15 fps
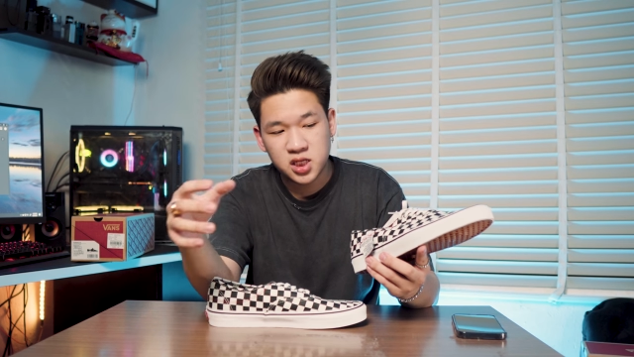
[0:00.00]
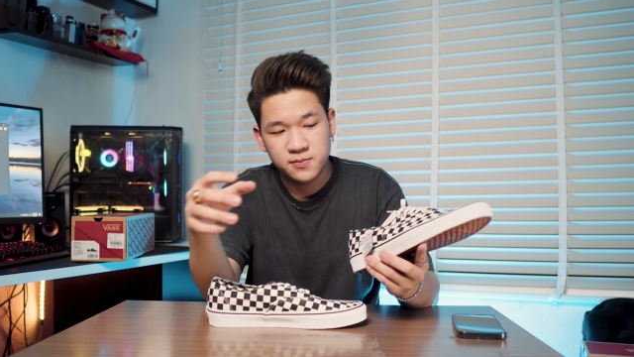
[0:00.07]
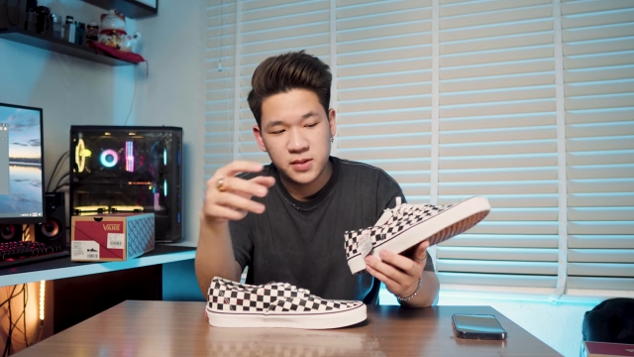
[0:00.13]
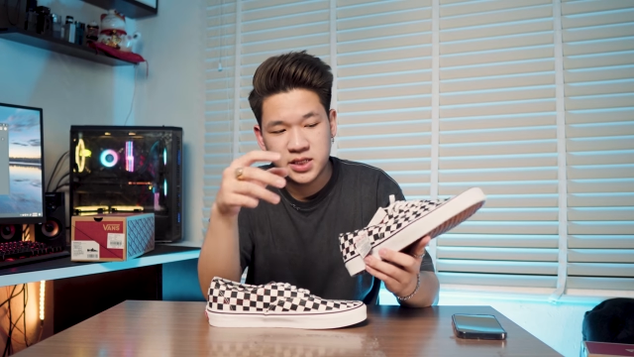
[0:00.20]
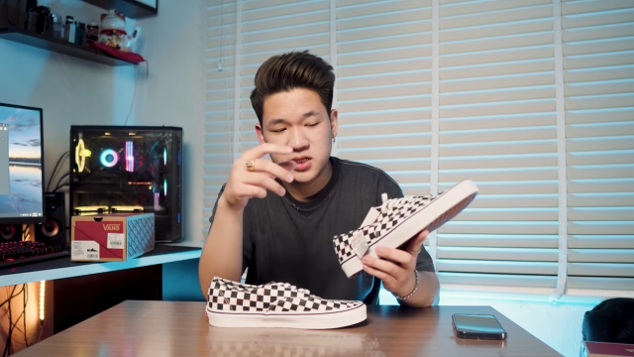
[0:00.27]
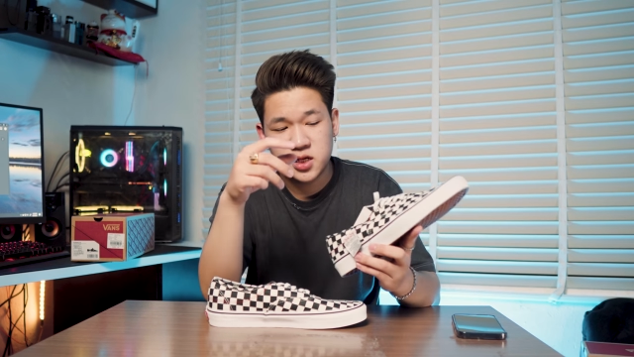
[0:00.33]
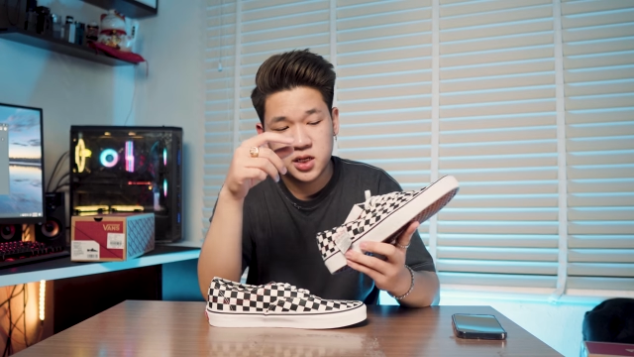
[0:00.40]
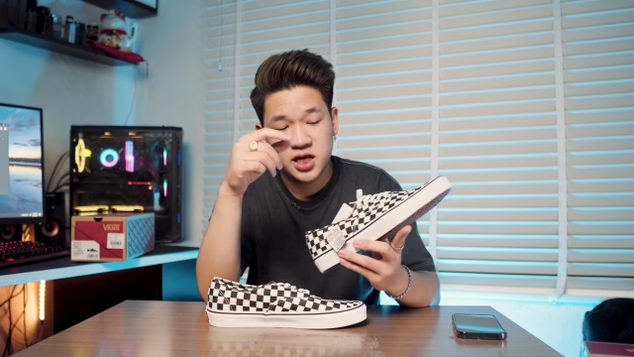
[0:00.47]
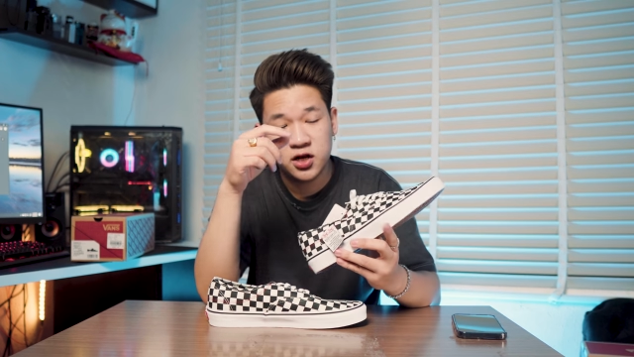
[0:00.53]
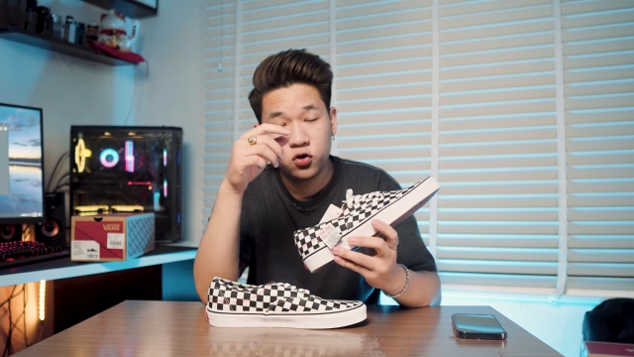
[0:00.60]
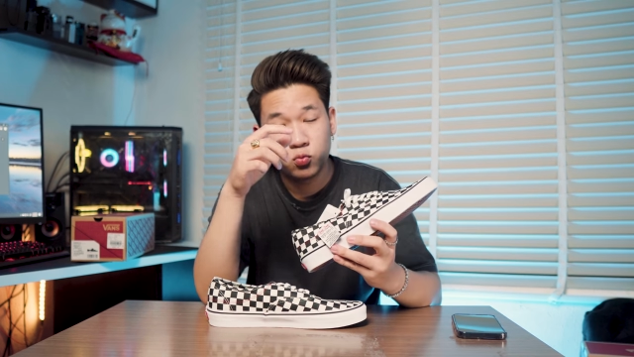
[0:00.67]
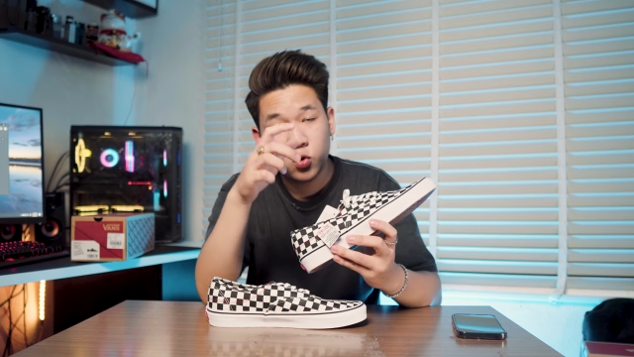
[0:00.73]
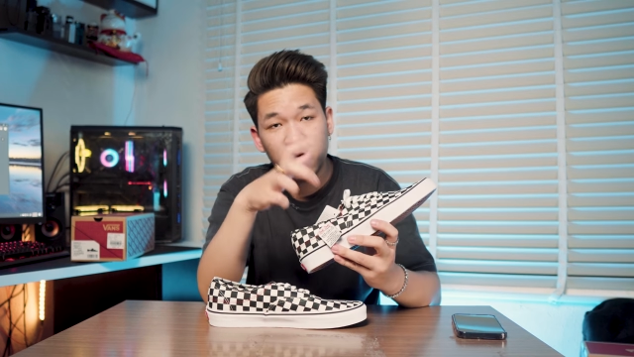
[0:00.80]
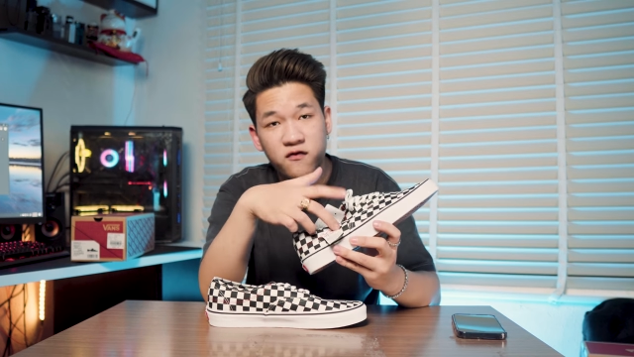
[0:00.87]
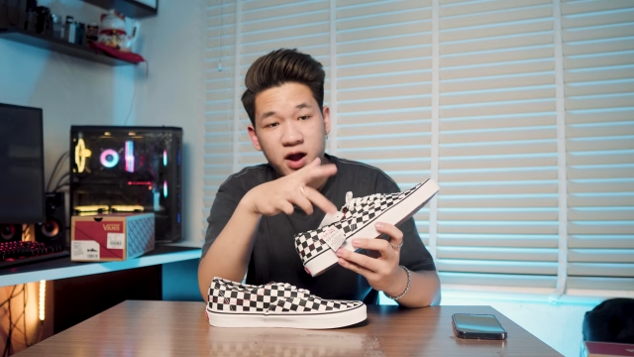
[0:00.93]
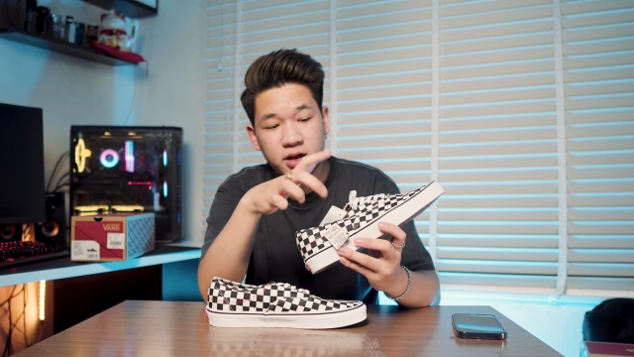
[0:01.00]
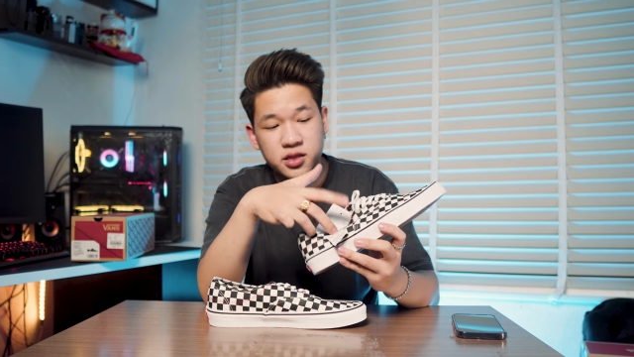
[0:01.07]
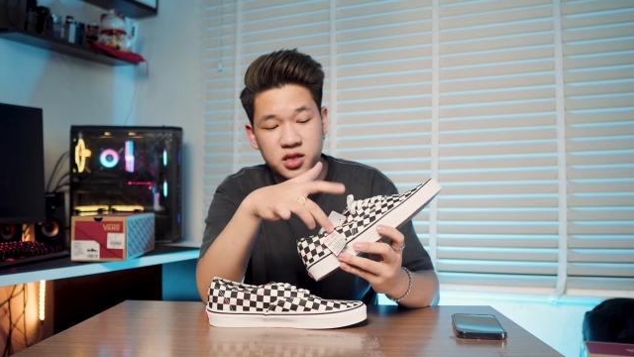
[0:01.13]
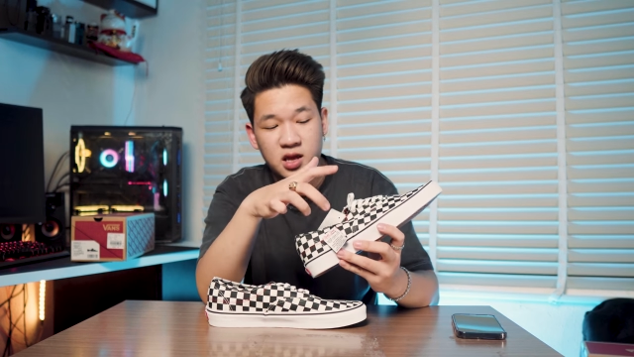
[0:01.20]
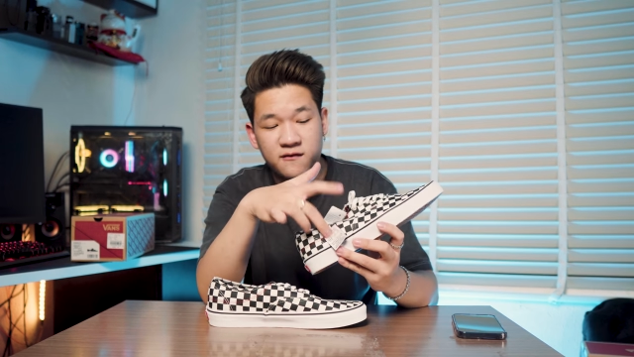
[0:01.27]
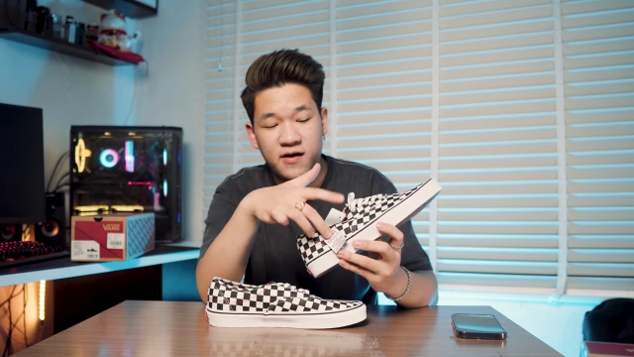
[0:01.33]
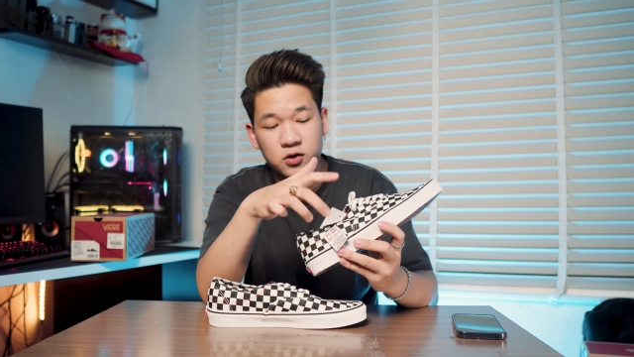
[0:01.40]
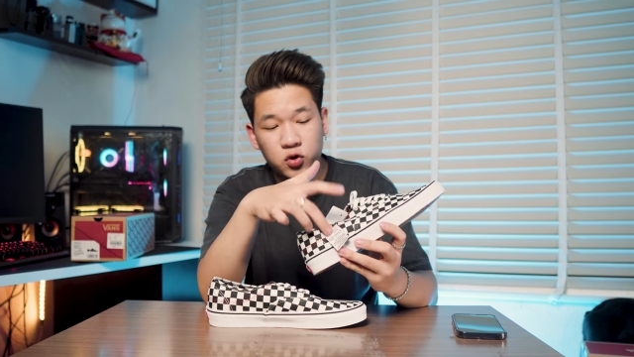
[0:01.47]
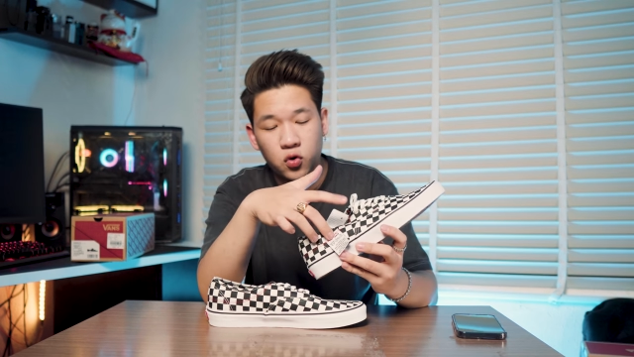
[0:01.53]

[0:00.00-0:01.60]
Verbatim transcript: thì mình chỉ cần đi đúng đôi Vans này vào